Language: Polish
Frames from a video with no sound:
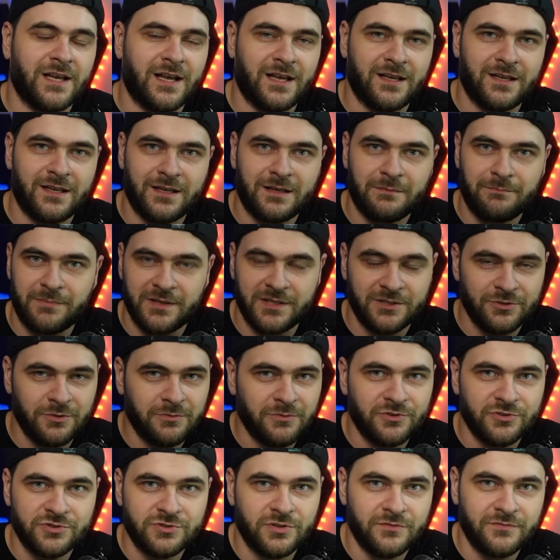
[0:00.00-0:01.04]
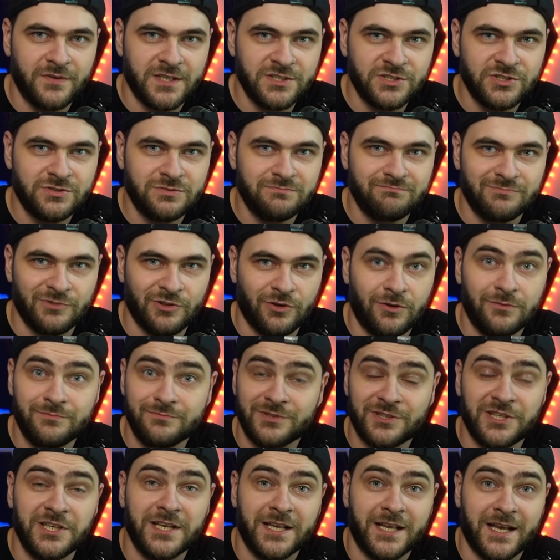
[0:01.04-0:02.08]
a będą kosztować no,
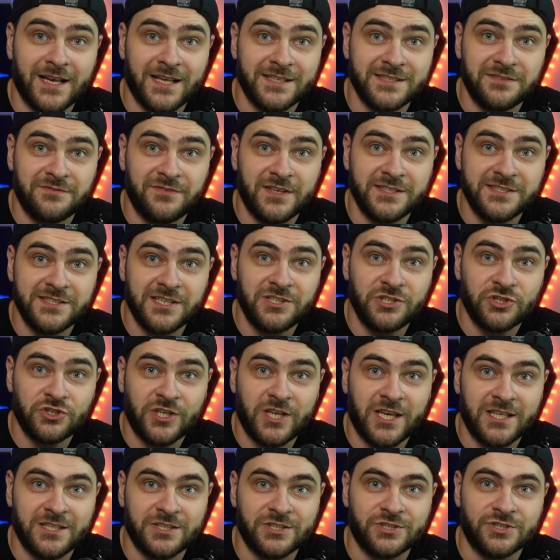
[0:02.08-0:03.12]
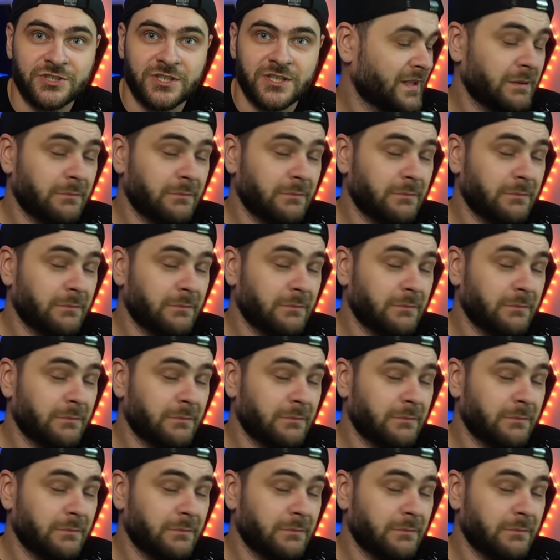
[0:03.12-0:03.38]
kilka razy więcej niż kiedyś.